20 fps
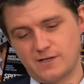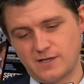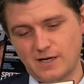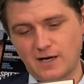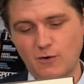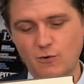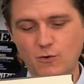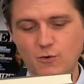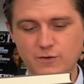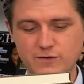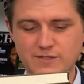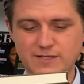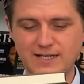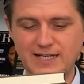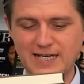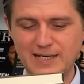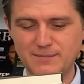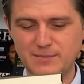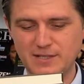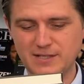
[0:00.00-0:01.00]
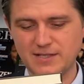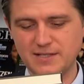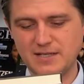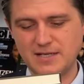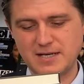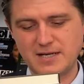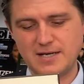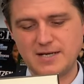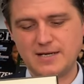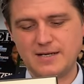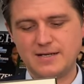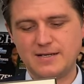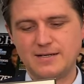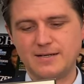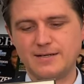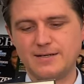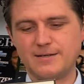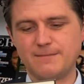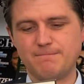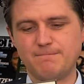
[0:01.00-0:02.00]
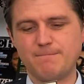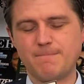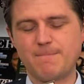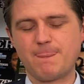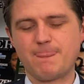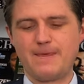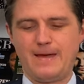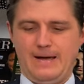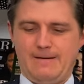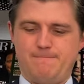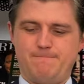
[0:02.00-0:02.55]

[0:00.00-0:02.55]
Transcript: auch Unternehmerin. Ähm, ja.